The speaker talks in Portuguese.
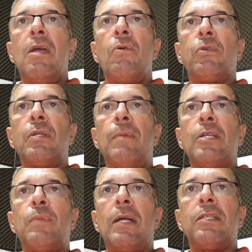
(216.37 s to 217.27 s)
Os
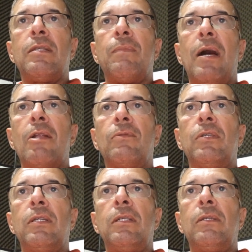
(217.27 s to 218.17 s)
demais participaram
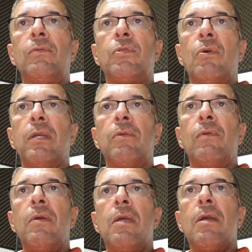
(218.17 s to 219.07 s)
de um joguinho